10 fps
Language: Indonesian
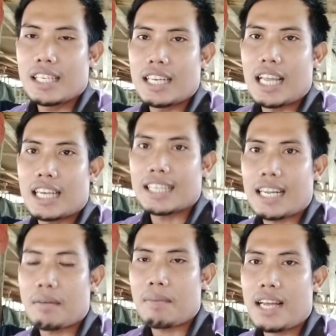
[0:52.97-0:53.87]
Nah,
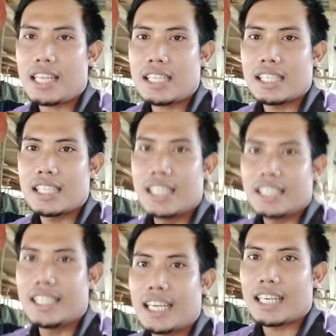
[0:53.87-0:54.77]
kenapa?
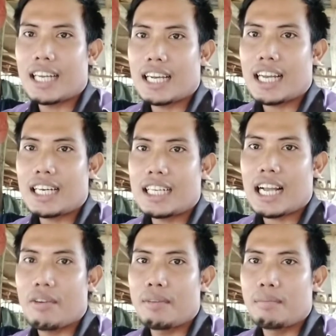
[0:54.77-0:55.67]
Dikarenakan
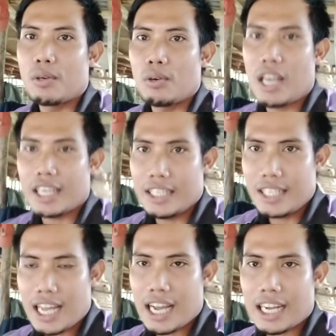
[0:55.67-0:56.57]
kawin berulang
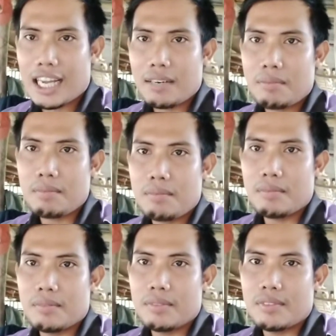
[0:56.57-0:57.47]
ini akan
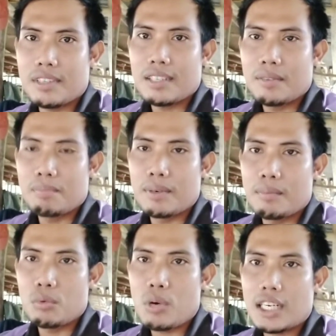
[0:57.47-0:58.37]

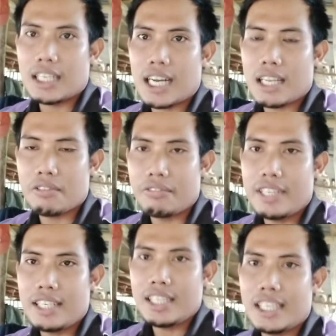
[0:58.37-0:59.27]
membuat
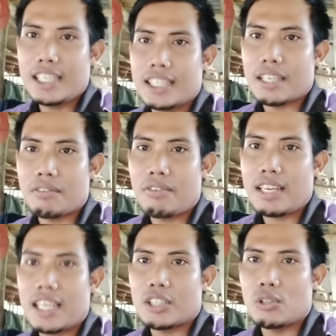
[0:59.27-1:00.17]
calving
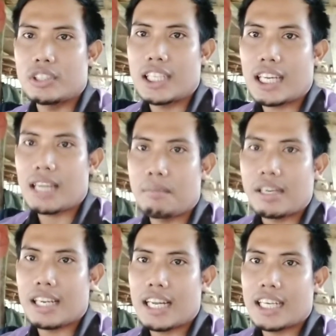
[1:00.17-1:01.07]
interval atau jarak
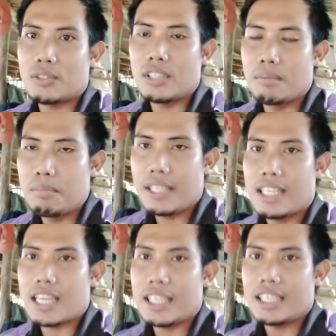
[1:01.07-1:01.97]
beranak itu
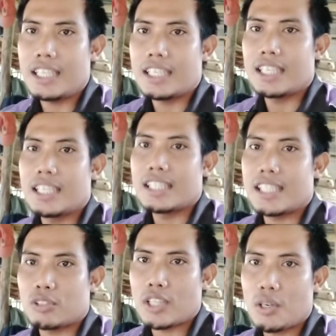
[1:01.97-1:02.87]
lebih dari
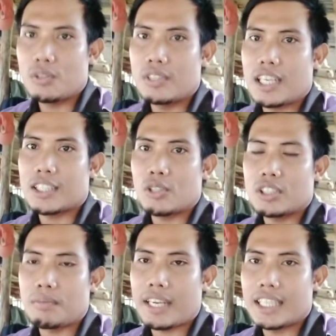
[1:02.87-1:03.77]
satu tahun atau
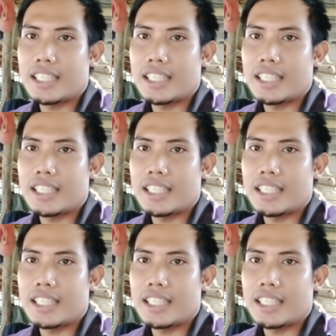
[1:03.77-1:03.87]
semakin